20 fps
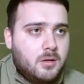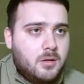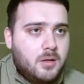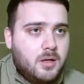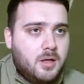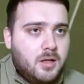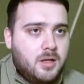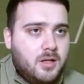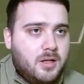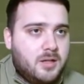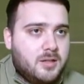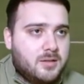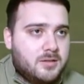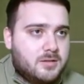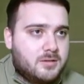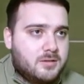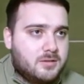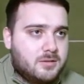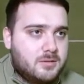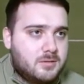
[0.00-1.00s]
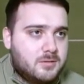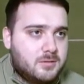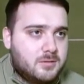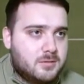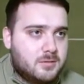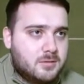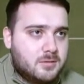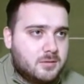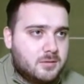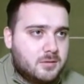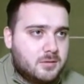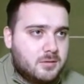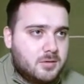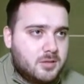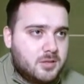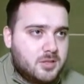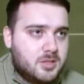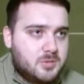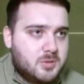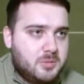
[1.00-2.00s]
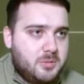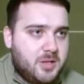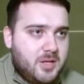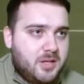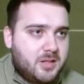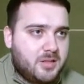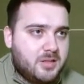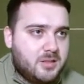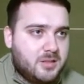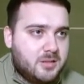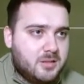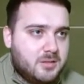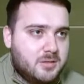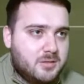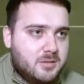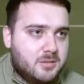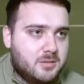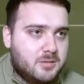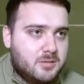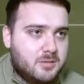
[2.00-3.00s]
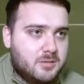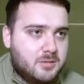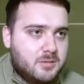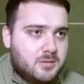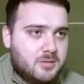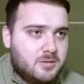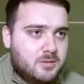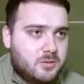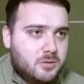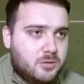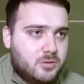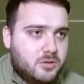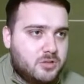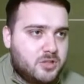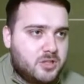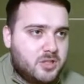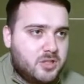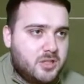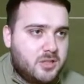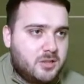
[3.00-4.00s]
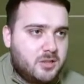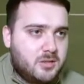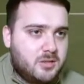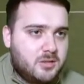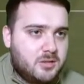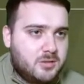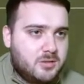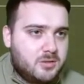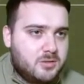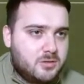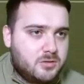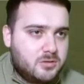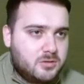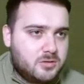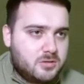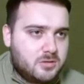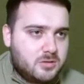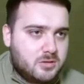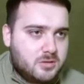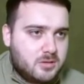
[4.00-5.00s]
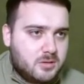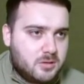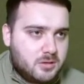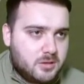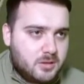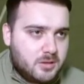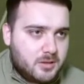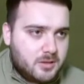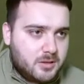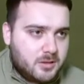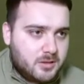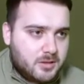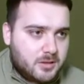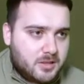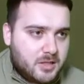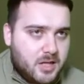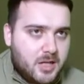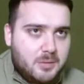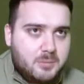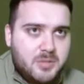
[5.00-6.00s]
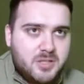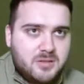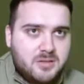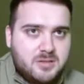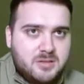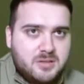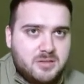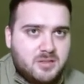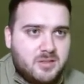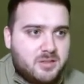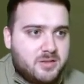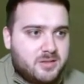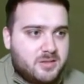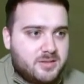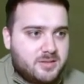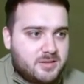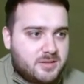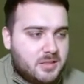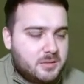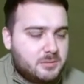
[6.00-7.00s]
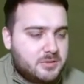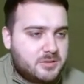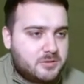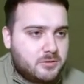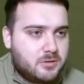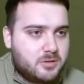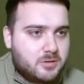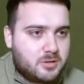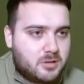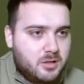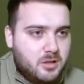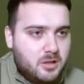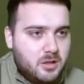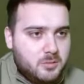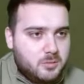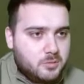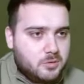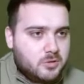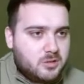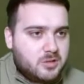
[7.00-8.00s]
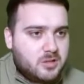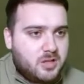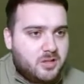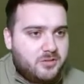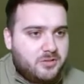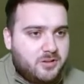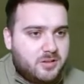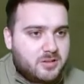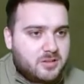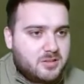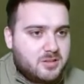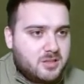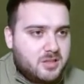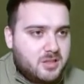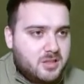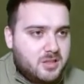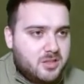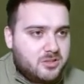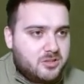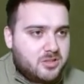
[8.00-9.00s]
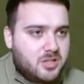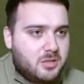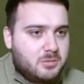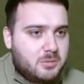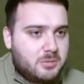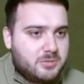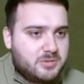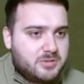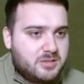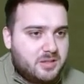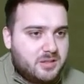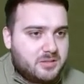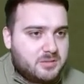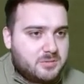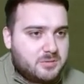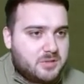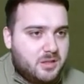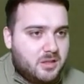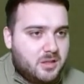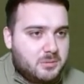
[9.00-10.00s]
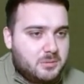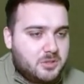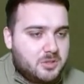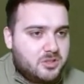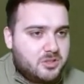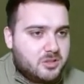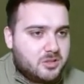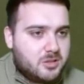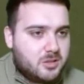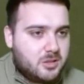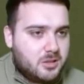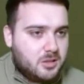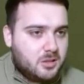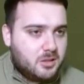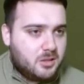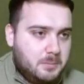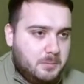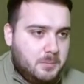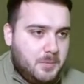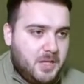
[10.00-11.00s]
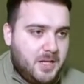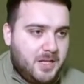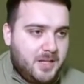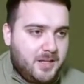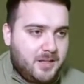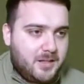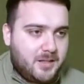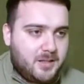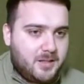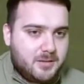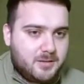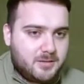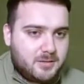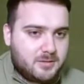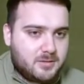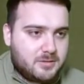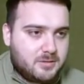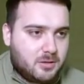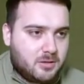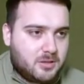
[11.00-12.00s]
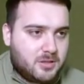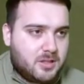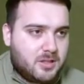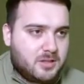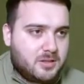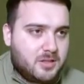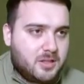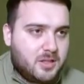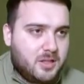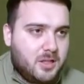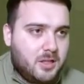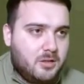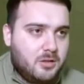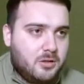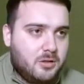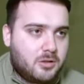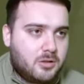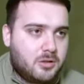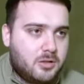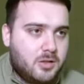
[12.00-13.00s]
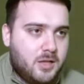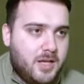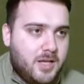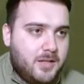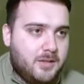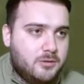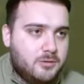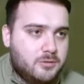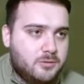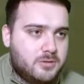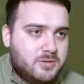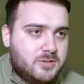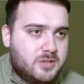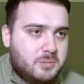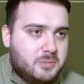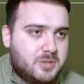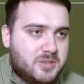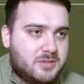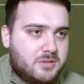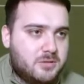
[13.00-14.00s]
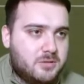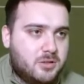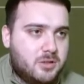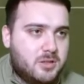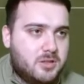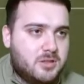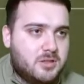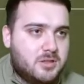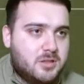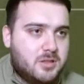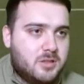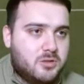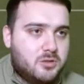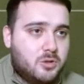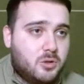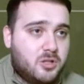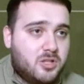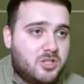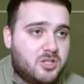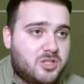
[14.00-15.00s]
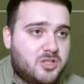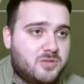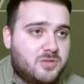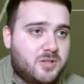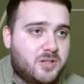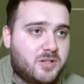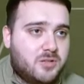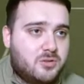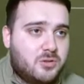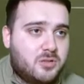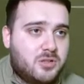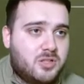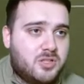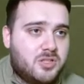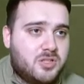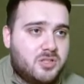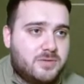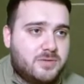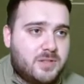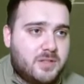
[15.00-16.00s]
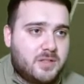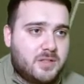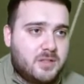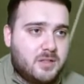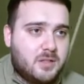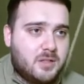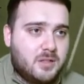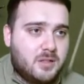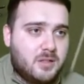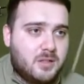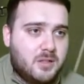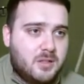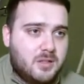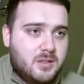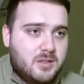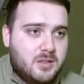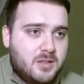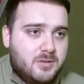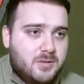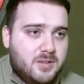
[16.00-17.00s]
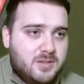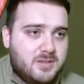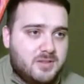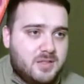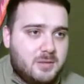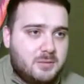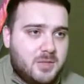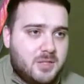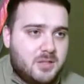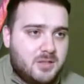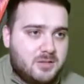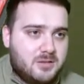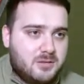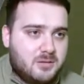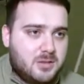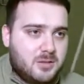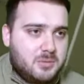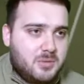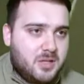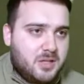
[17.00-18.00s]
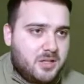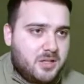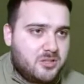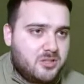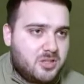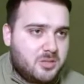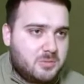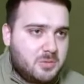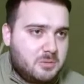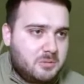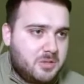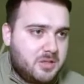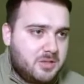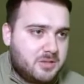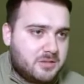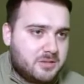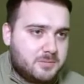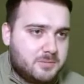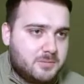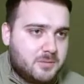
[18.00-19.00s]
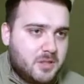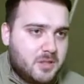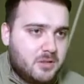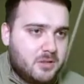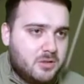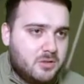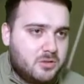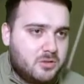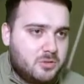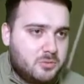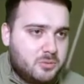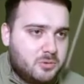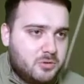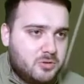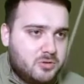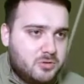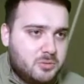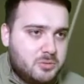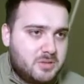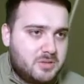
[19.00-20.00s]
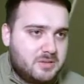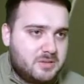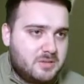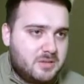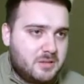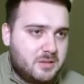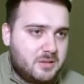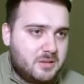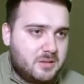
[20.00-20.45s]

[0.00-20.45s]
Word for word: Haaland. Şimdi Berge. Skor 3-2. Ee, galibiyet adına riskli bir skor. Mutlaka farkı ikiye çıkarmamız lazım rahatlamak için. Melling sol kanattan geliyor. El Yunusi pasını oynadı. Çok açık var. Çok açık var. Defansa hemen az sonra bir ayar çekmem lazım. Şu pozisyon bitsin de.